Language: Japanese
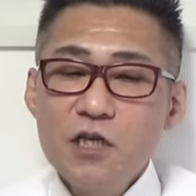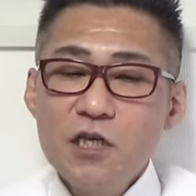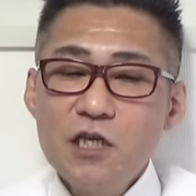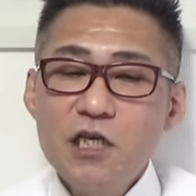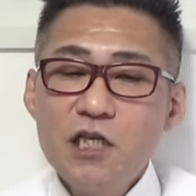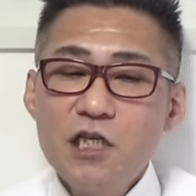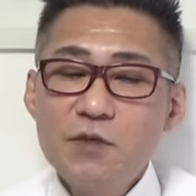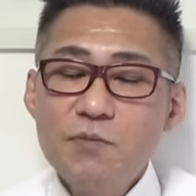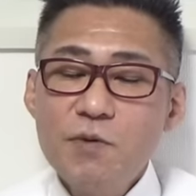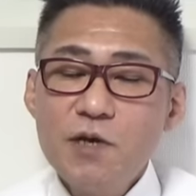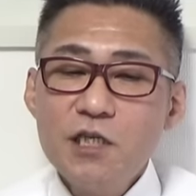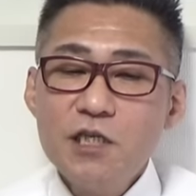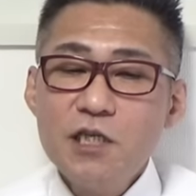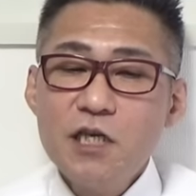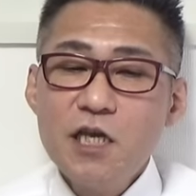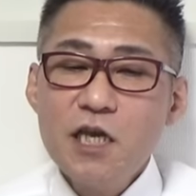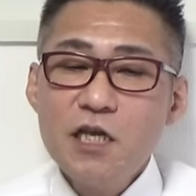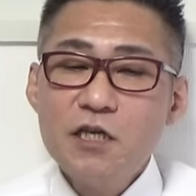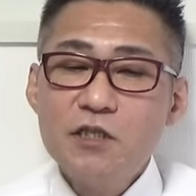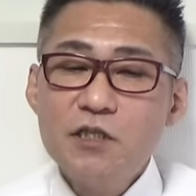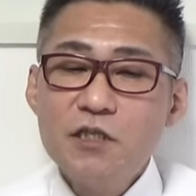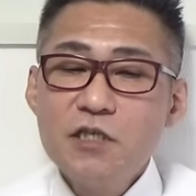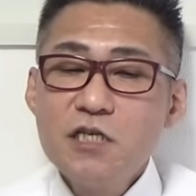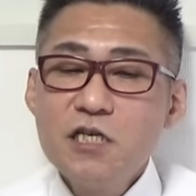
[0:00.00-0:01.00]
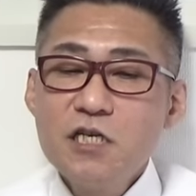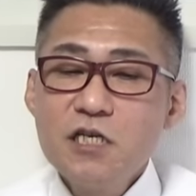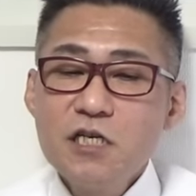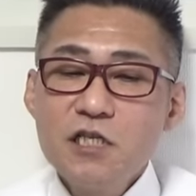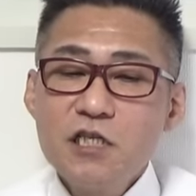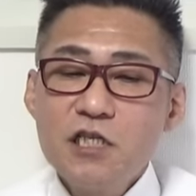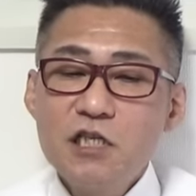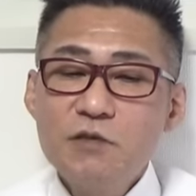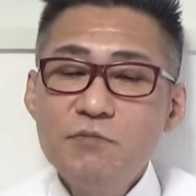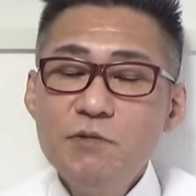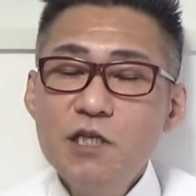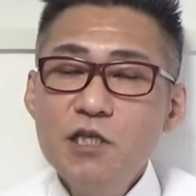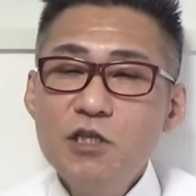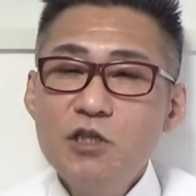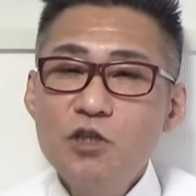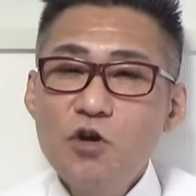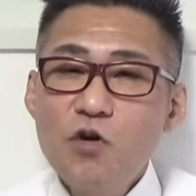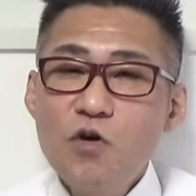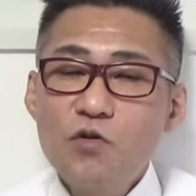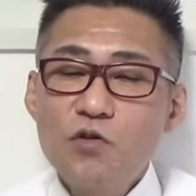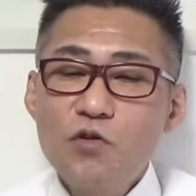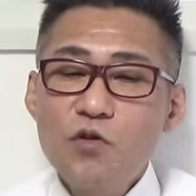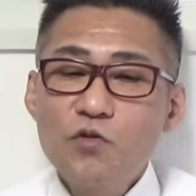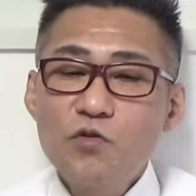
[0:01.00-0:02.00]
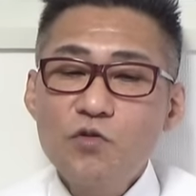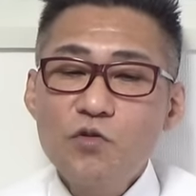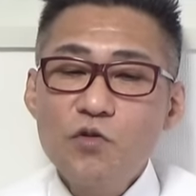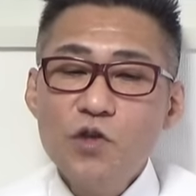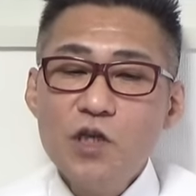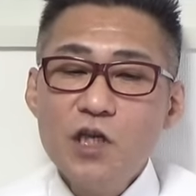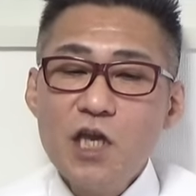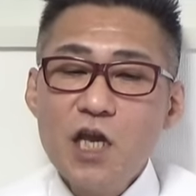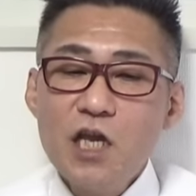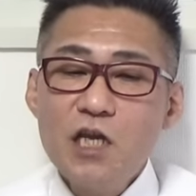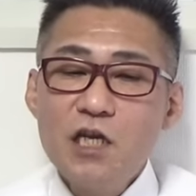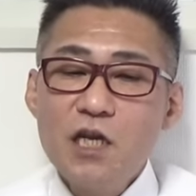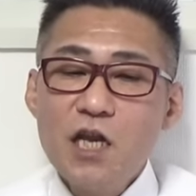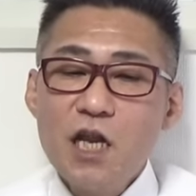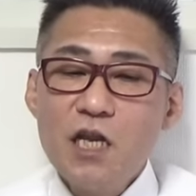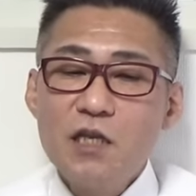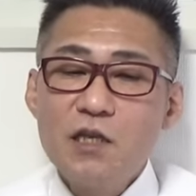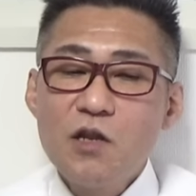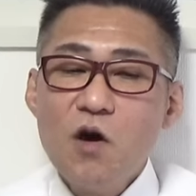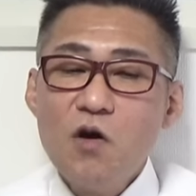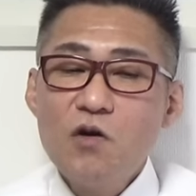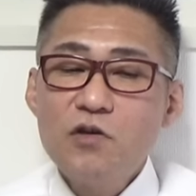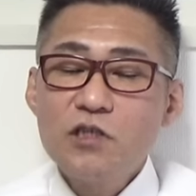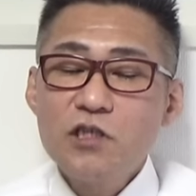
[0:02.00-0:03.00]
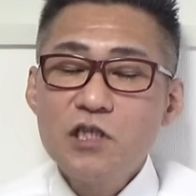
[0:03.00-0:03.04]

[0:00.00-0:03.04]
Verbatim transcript: 石橋茂。自民党鳥取県連の